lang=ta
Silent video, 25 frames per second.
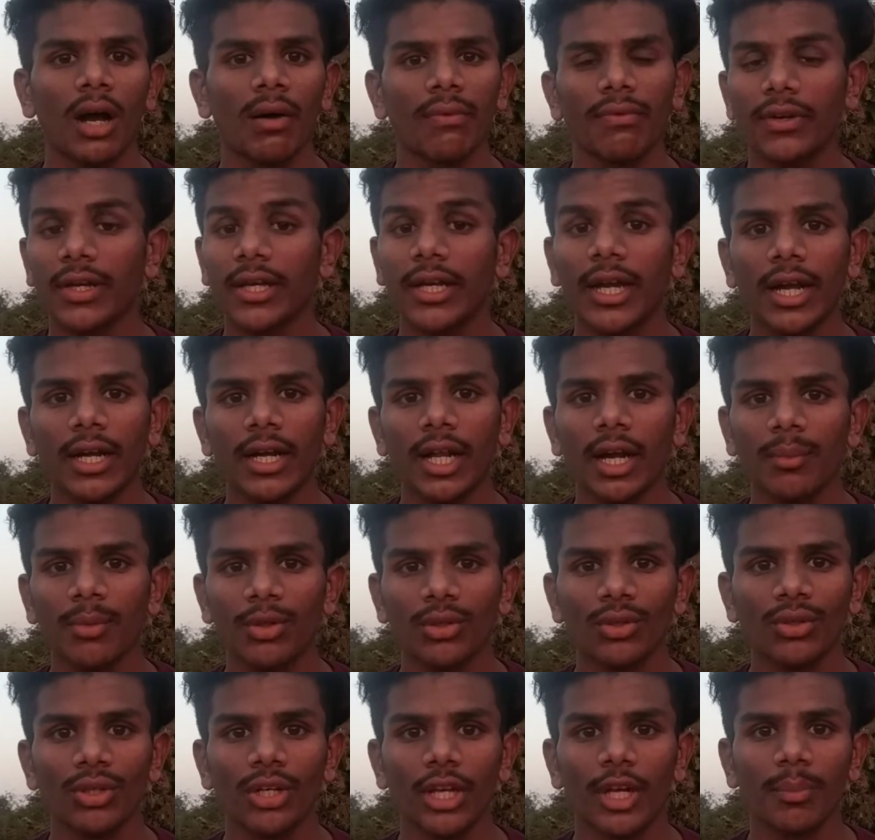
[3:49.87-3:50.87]
ஃப்ரீ ஹேண்டாக
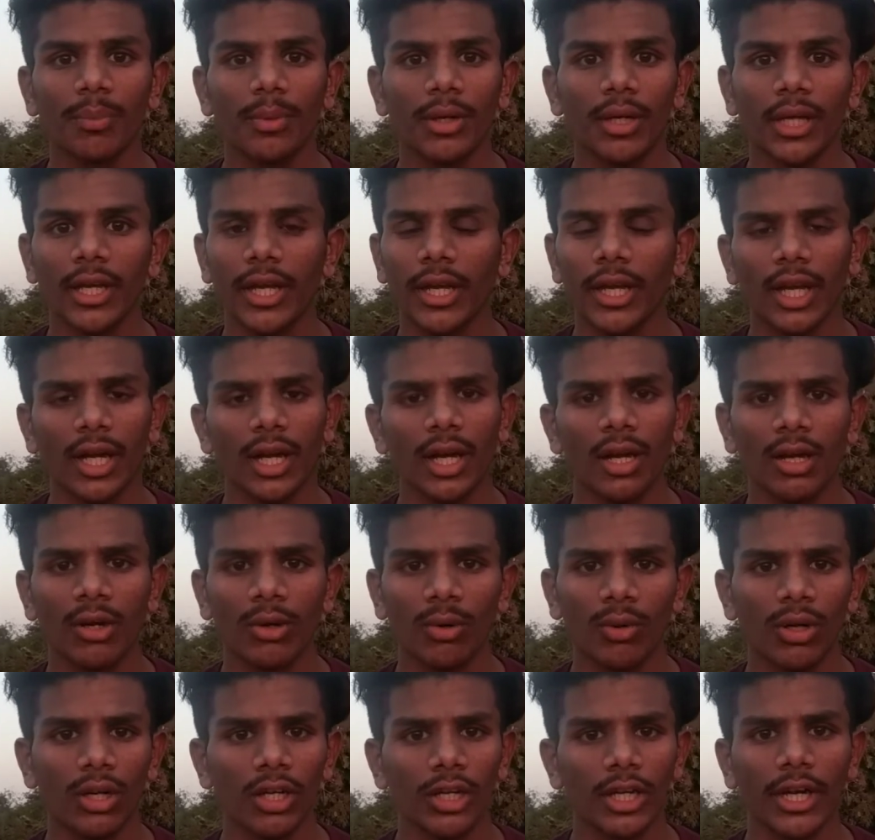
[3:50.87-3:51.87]
மட்டும் ட்ரை பண்ணுங்கள் ஏன்னா
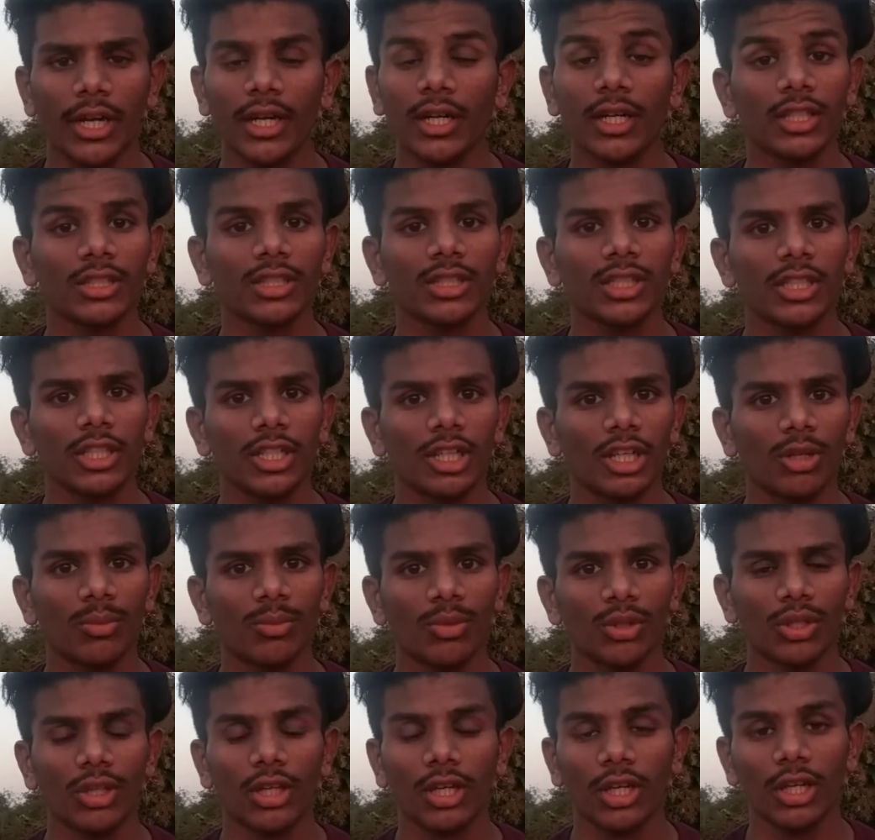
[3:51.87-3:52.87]
உங்களுக்கு என்ட்ரன்ஸில் இருக்கும்
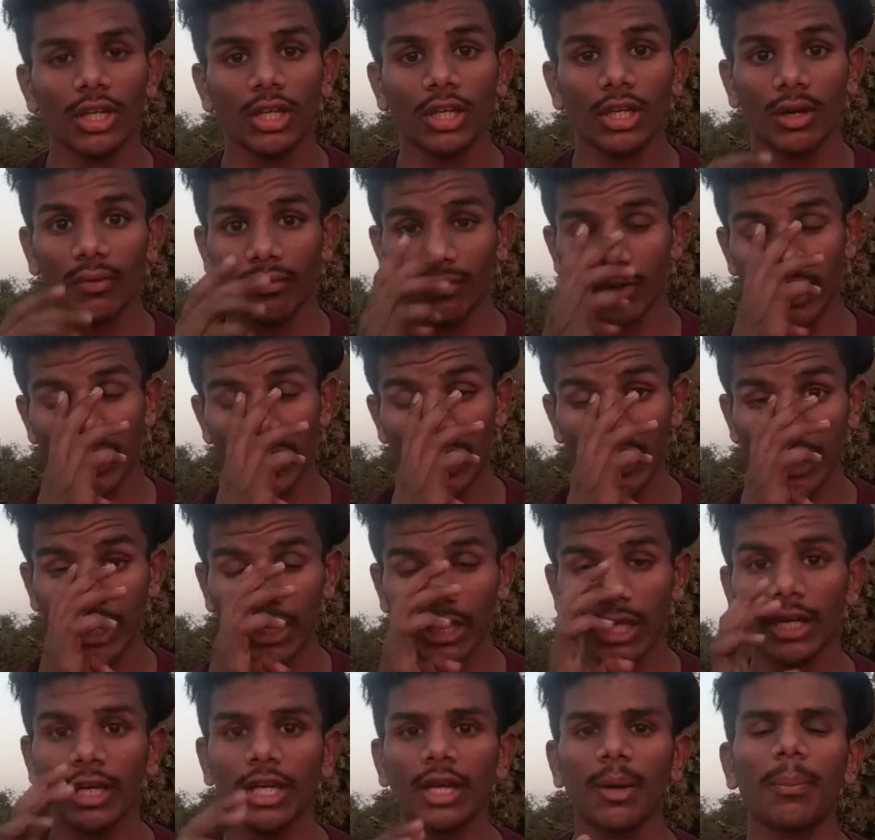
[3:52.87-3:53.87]
போது நீங்கள் ஃப்ரீ ஹேண்டாக
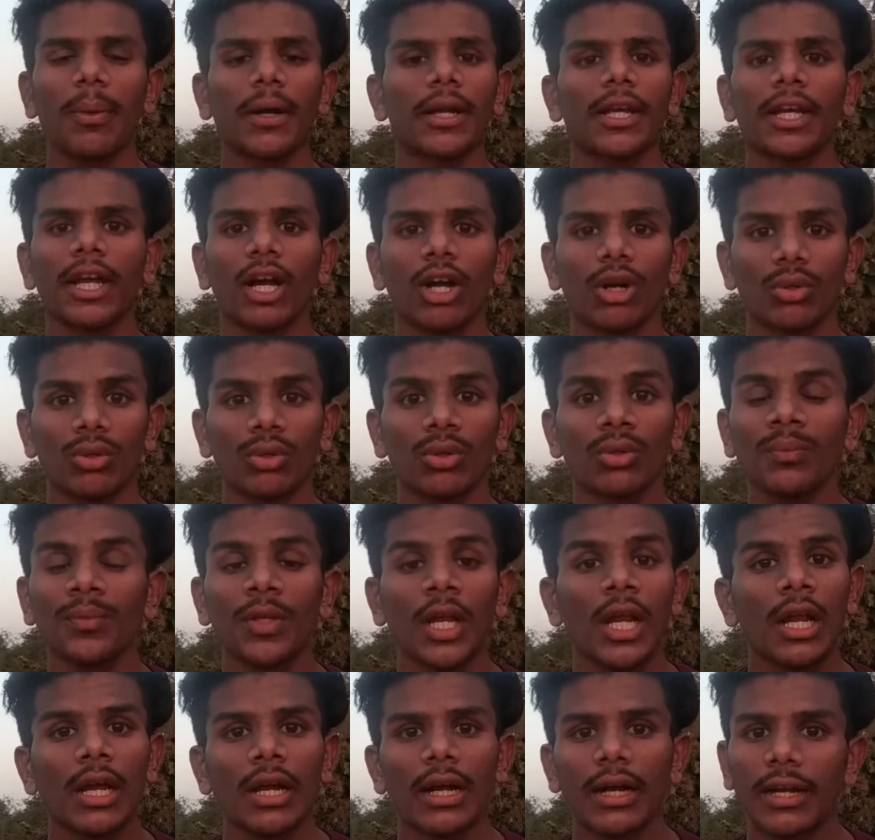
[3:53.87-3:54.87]
தான் நீங்கள் பண்ணி ஆகணும்
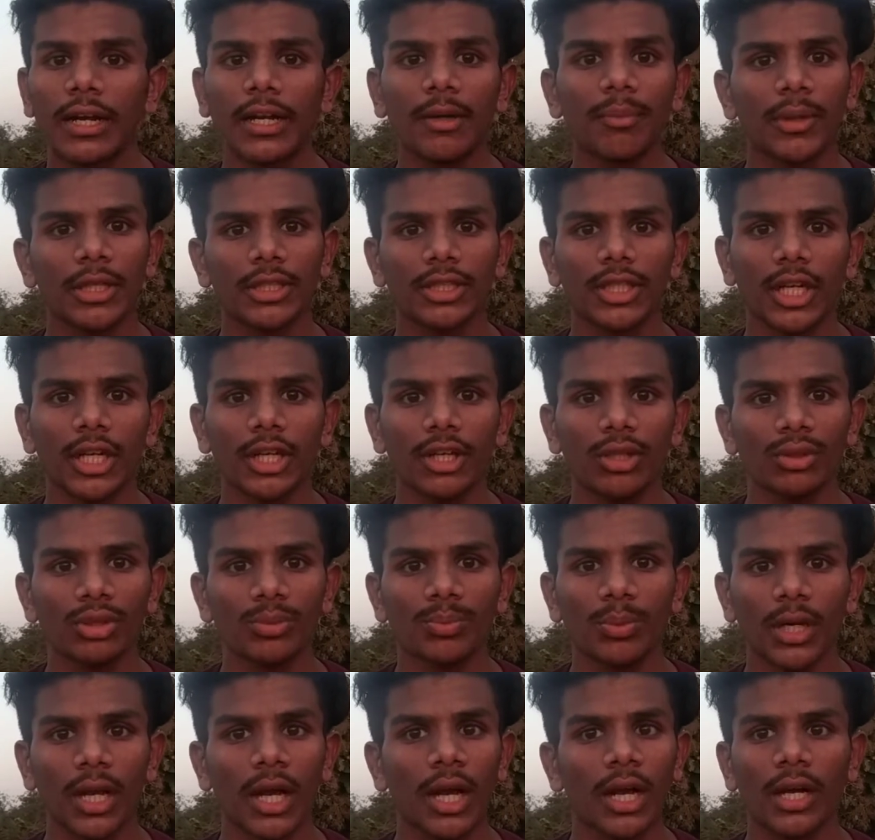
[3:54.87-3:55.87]
கிரிட் மெத்தடை
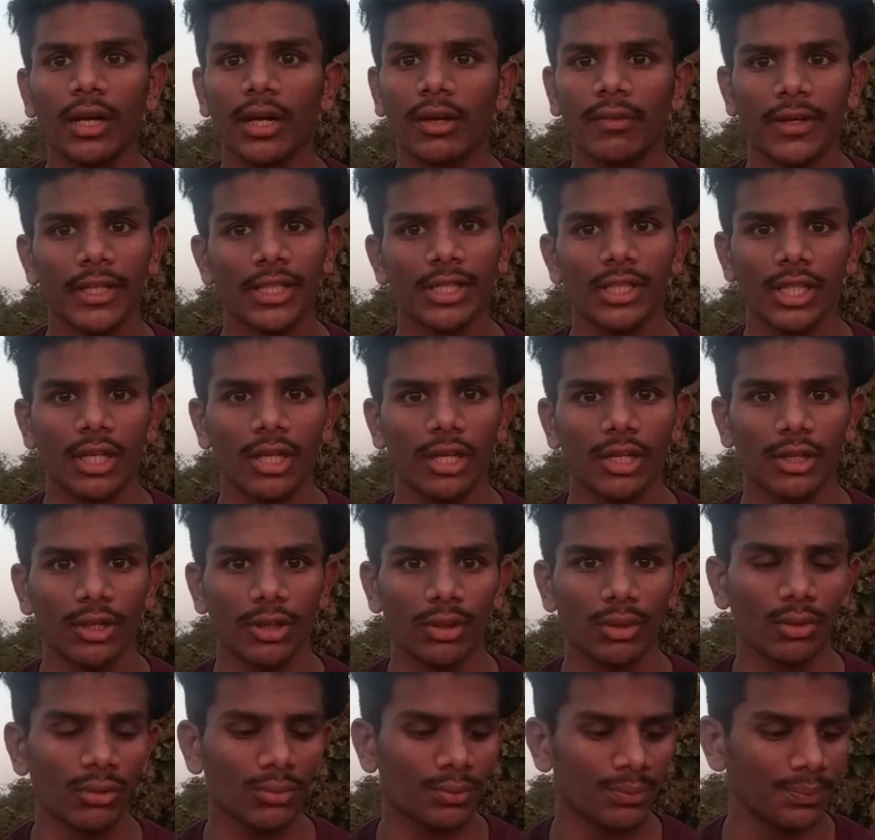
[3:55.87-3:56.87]
யூஸ் பண்ணால் அங்கே வேஸ்ட்
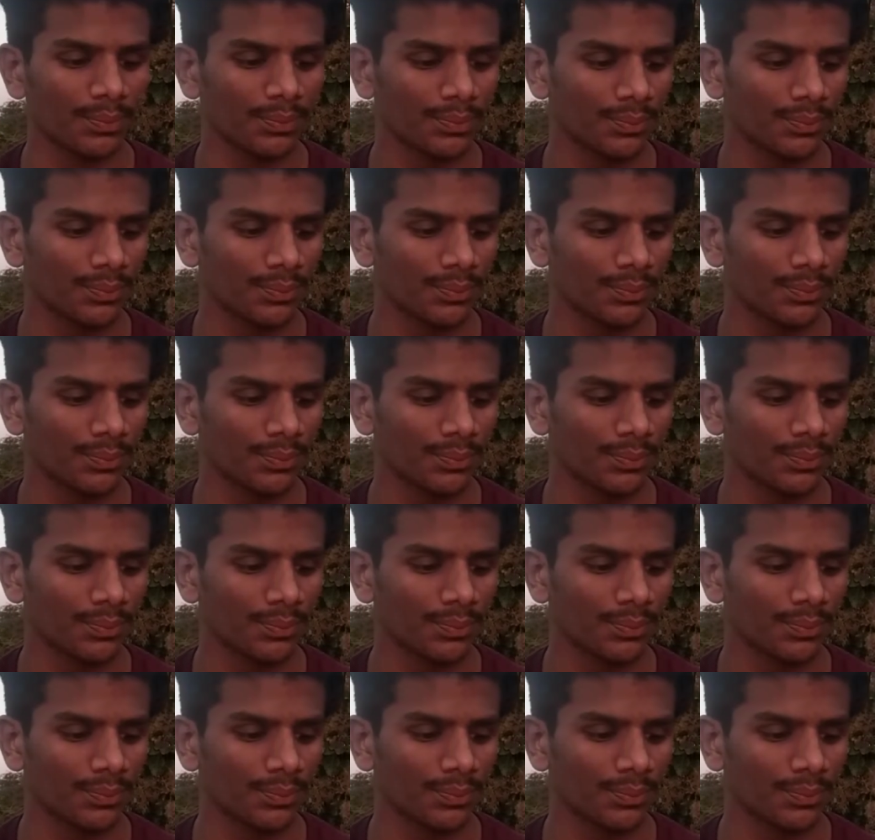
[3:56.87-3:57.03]
ஆகிரும்